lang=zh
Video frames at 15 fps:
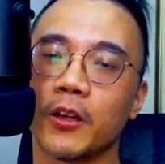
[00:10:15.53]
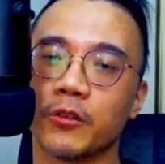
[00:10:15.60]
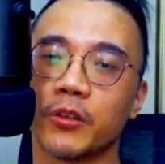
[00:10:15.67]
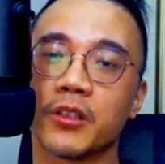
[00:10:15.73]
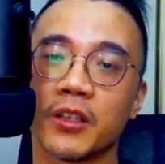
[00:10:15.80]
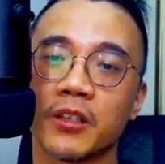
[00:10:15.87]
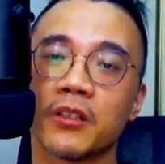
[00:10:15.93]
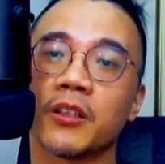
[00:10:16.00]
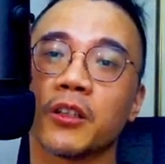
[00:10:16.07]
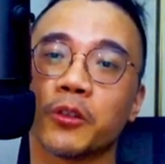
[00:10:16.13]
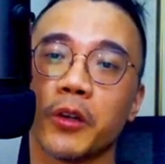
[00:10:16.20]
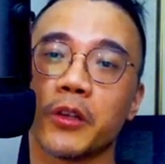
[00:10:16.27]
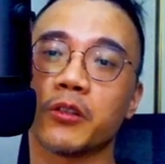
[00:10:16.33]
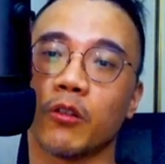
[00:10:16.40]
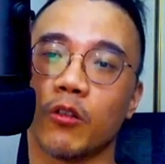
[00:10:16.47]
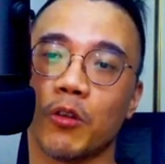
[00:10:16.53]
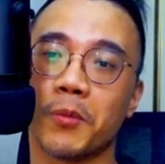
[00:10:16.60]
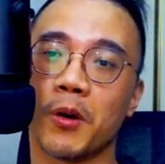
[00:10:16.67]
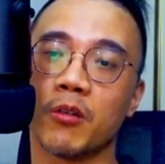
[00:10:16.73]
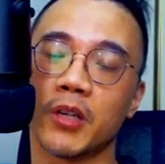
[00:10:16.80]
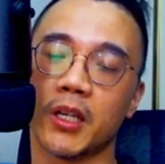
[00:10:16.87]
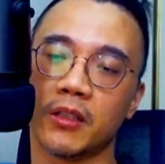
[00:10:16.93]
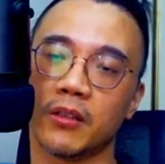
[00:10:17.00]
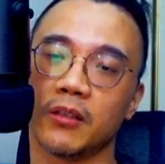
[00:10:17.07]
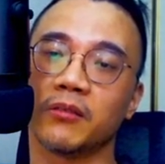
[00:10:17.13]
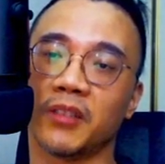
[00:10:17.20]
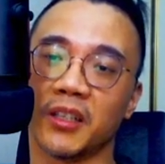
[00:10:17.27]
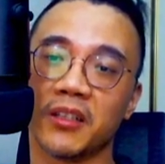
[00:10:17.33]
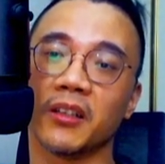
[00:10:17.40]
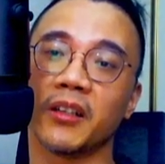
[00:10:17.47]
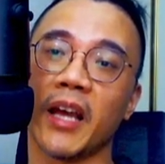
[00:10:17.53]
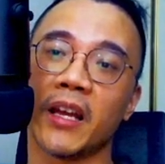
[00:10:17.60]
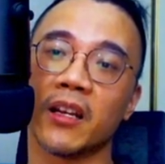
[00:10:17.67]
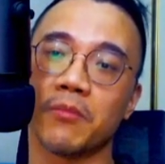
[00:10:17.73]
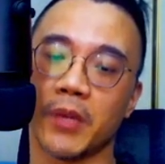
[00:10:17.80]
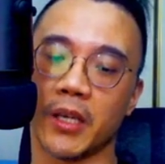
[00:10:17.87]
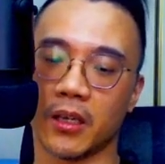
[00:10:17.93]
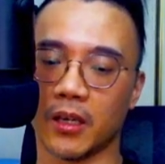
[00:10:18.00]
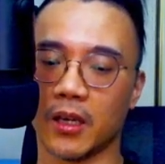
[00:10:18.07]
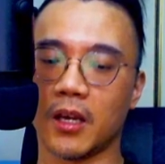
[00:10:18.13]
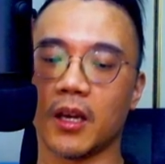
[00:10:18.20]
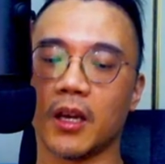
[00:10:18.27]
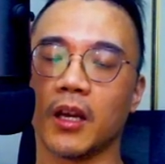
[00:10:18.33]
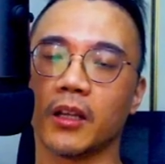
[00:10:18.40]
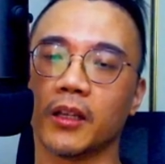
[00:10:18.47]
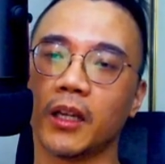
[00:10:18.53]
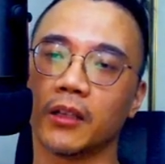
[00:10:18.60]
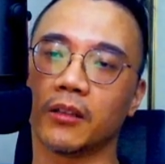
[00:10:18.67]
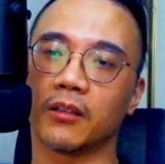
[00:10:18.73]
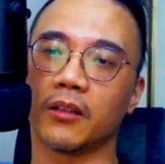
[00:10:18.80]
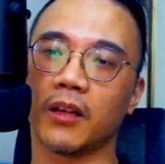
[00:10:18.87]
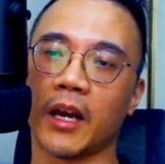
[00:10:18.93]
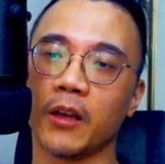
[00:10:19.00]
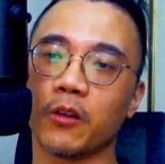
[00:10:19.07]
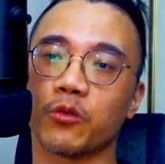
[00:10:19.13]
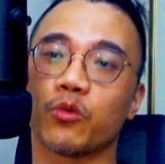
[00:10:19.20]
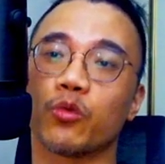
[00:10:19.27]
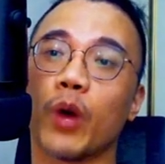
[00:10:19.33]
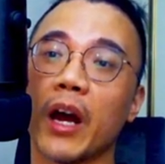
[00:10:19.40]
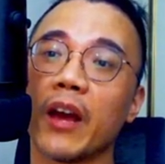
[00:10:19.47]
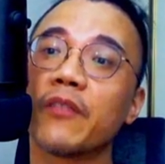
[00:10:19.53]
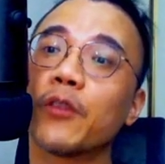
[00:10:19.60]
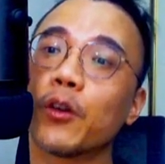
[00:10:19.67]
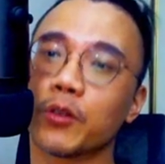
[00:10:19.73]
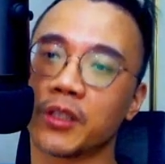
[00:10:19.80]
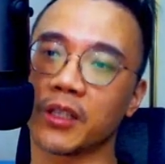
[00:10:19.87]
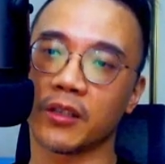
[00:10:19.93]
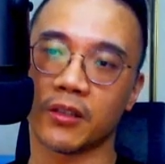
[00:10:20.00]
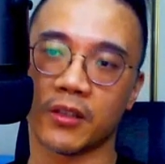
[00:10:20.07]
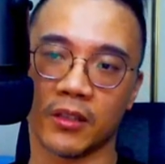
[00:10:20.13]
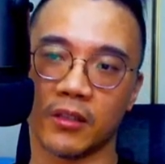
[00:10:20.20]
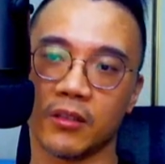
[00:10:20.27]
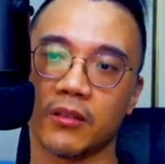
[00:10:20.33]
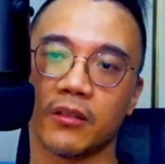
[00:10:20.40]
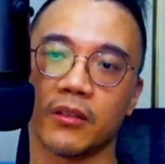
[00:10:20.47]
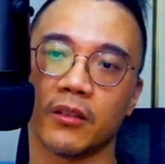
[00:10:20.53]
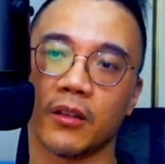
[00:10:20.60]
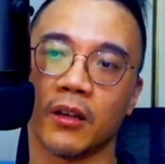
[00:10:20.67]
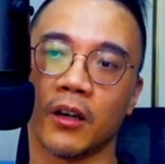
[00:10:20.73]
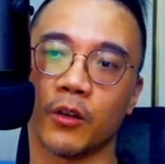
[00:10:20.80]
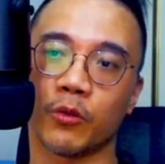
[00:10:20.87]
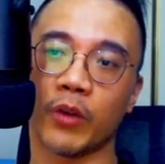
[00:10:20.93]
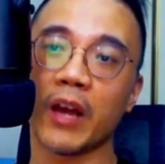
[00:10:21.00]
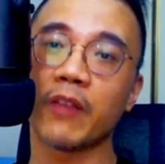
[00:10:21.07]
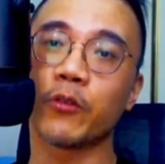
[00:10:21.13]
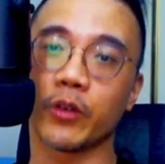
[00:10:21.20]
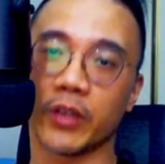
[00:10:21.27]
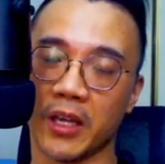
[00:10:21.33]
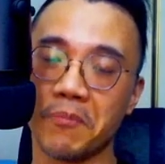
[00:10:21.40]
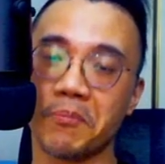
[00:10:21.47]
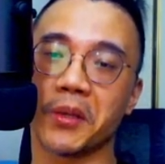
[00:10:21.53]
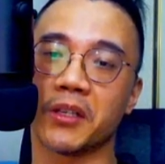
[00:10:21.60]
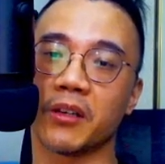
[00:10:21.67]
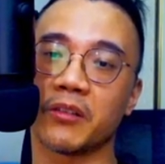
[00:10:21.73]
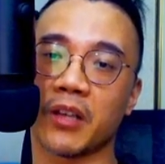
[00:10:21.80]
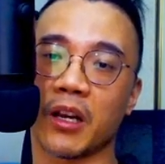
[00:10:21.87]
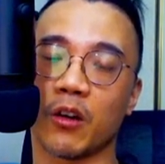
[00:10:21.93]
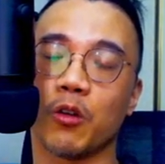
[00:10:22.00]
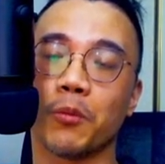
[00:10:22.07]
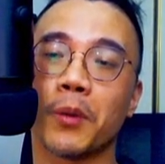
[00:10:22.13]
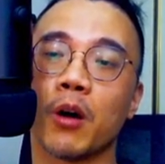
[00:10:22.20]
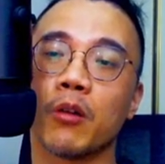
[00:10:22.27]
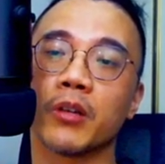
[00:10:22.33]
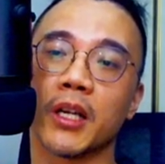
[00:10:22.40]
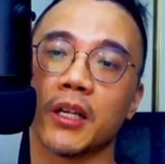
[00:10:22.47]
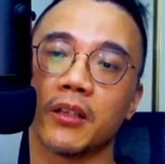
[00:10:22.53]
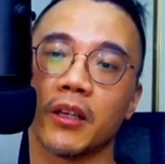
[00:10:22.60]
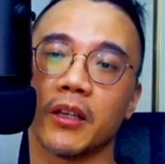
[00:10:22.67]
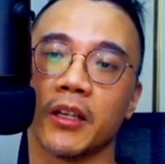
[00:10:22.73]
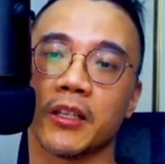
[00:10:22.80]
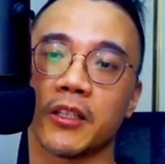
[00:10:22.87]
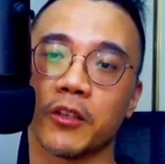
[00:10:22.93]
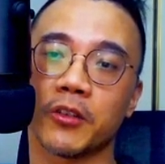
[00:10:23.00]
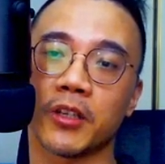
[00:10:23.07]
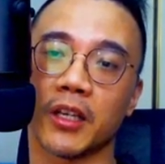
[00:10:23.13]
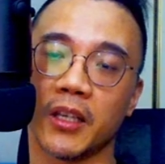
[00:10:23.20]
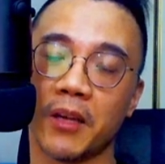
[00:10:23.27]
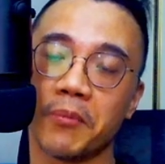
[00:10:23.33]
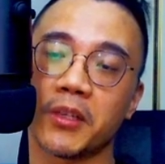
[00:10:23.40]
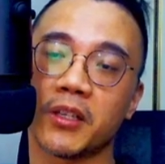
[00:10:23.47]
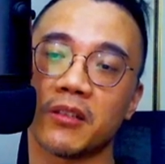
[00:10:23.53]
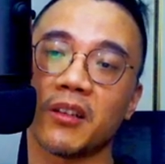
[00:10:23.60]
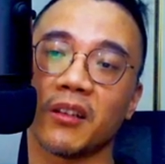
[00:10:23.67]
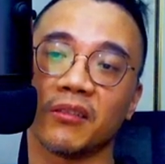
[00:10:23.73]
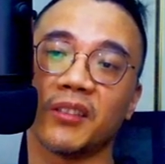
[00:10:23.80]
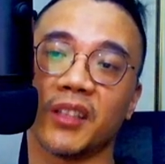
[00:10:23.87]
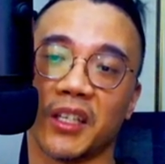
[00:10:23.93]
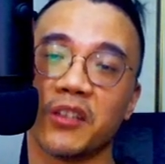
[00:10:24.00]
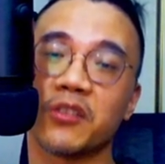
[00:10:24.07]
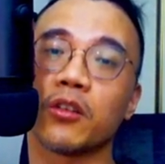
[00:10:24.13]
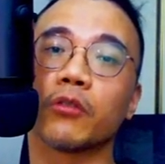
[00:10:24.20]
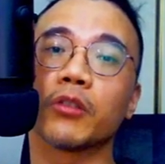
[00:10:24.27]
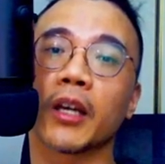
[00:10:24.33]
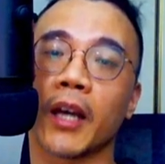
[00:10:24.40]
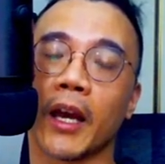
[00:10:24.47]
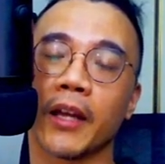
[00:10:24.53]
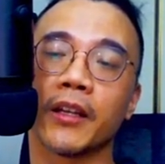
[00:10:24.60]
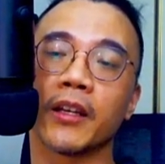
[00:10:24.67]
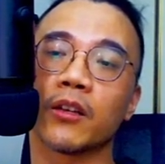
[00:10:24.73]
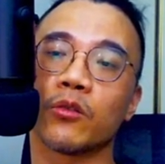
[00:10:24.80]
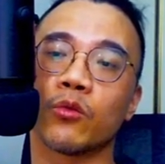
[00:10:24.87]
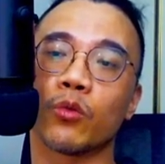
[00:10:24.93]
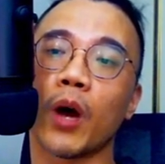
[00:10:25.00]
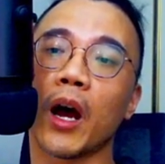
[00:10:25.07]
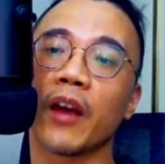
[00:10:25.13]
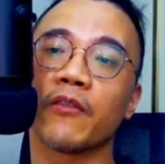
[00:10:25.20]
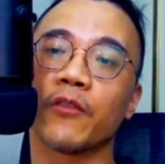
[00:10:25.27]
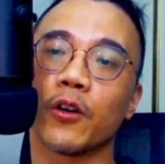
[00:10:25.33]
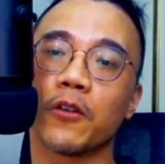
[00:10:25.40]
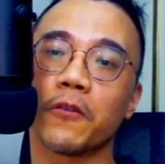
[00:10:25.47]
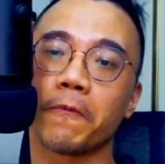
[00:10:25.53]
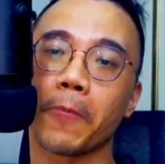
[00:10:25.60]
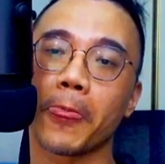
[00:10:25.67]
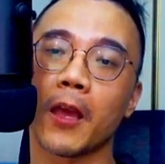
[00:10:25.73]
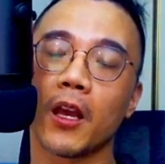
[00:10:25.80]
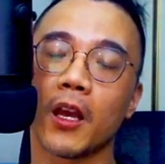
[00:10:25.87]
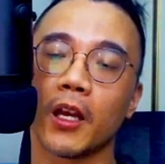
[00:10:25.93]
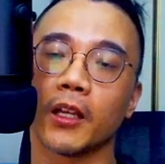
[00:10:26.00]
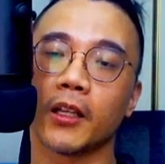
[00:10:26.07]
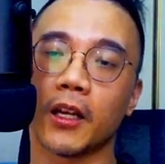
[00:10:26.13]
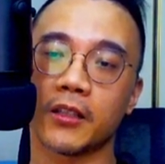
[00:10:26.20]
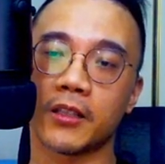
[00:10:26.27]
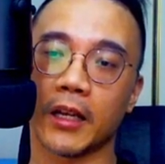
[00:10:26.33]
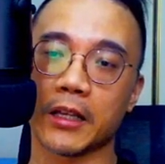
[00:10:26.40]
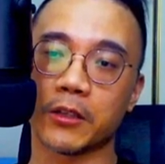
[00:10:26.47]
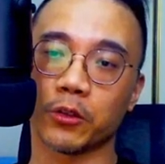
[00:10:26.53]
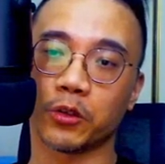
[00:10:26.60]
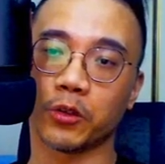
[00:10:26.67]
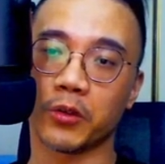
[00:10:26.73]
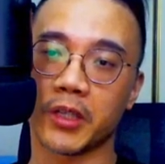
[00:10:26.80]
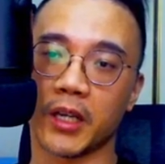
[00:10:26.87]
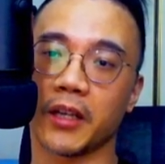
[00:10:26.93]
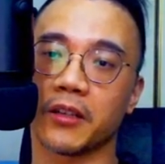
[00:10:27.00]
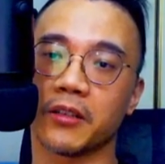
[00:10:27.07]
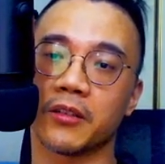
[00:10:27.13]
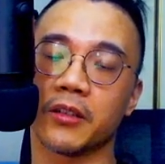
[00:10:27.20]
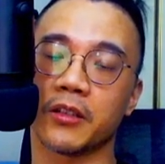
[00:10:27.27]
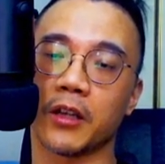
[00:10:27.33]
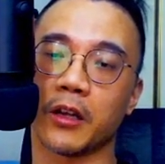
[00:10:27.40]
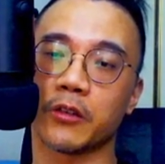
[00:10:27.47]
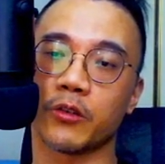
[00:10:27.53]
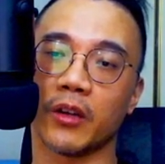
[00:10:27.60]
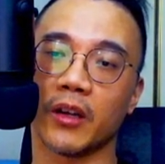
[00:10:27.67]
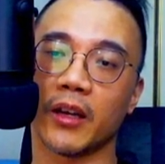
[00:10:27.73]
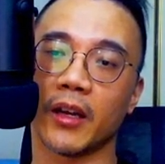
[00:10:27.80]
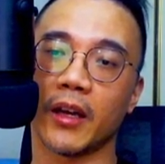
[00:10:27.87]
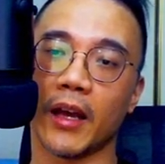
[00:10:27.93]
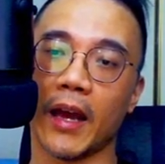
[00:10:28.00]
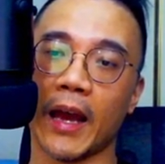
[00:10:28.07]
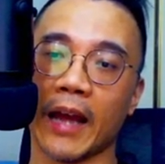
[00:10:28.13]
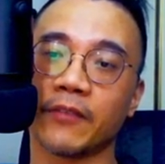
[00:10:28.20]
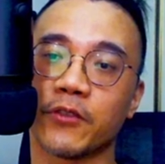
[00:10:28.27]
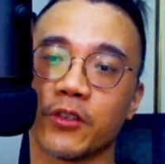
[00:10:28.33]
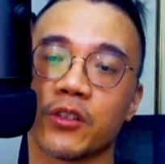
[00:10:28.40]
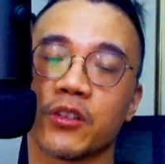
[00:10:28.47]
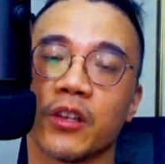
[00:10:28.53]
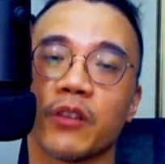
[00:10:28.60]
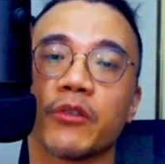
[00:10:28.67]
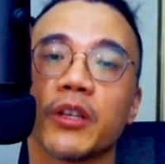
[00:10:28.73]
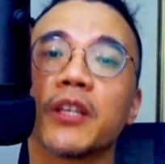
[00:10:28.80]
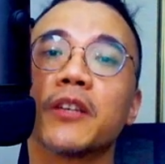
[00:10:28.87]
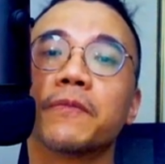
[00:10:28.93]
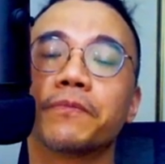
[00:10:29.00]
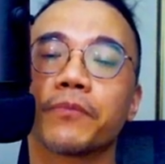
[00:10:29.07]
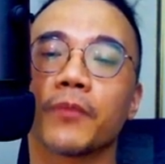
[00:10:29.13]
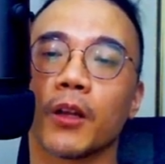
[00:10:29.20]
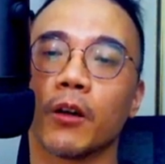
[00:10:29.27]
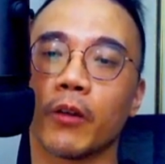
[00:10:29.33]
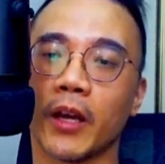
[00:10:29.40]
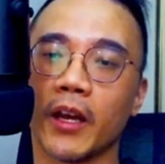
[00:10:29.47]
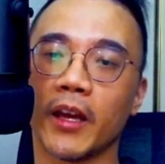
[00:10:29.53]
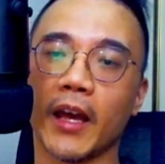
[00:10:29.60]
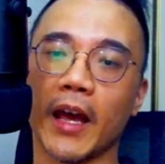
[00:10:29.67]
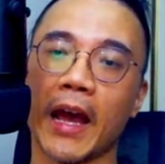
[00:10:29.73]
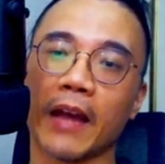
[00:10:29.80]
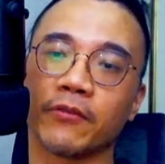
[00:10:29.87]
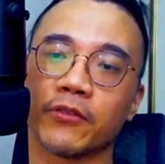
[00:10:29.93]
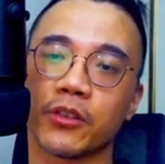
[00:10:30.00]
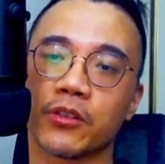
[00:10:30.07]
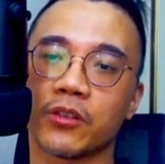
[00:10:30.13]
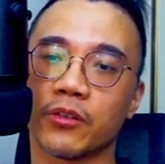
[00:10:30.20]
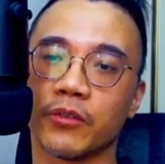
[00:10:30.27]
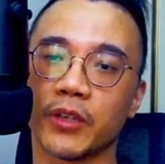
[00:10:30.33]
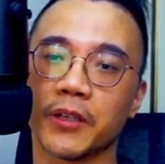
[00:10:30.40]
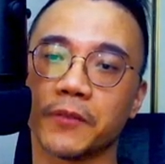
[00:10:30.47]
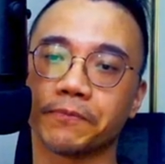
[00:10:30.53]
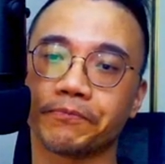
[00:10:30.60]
所以竞争的对手 opponent，敌人 enemy。那还有 rival 这个字啊，rival 也比较像 opponent，也就像也比较像敌手的概念 rival。那再来就多讲一个字叫做 adversary，OK，adversary